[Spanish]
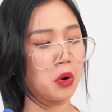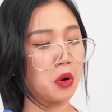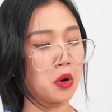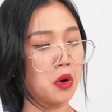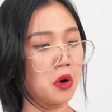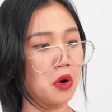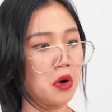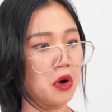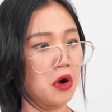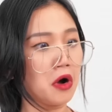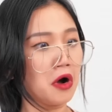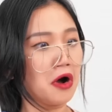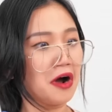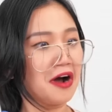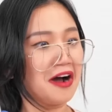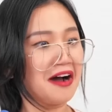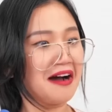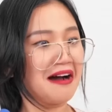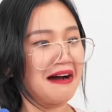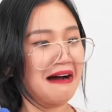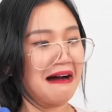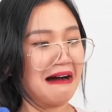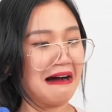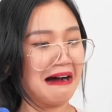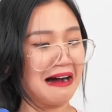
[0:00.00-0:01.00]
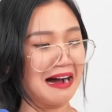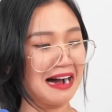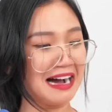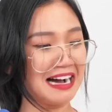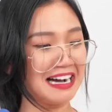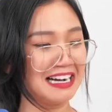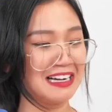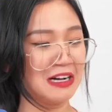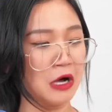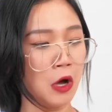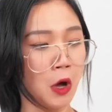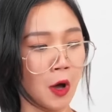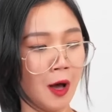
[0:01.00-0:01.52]
me pongo a trabajar. Sí,
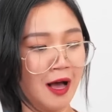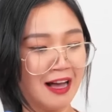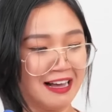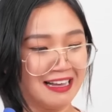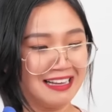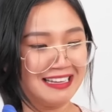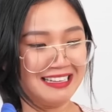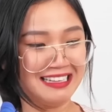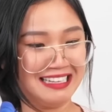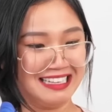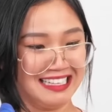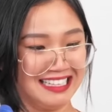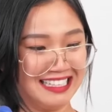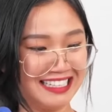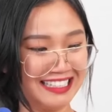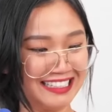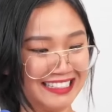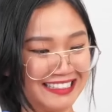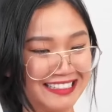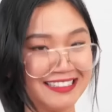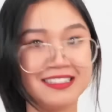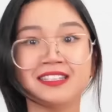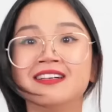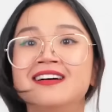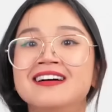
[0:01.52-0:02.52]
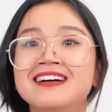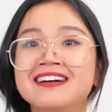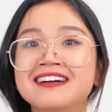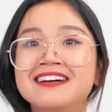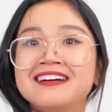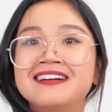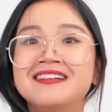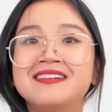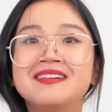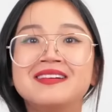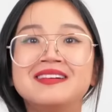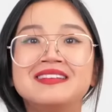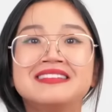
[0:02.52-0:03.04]
estoy equilibrando este reloj
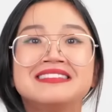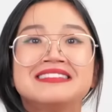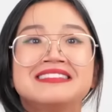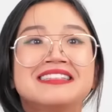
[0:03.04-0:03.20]
en